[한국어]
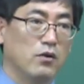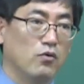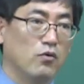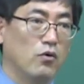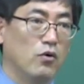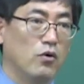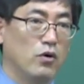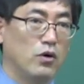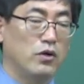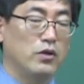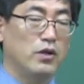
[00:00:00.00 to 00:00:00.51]

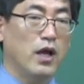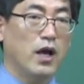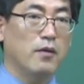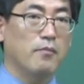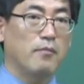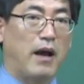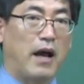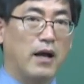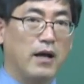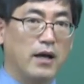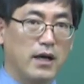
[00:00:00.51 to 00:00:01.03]
있고 그냥
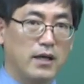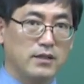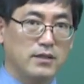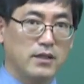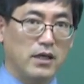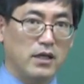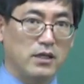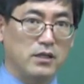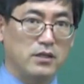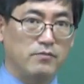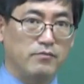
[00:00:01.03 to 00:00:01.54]

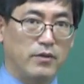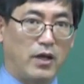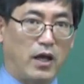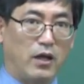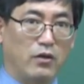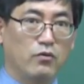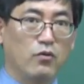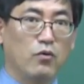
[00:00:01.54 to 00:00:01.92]
망간산이 있습니다.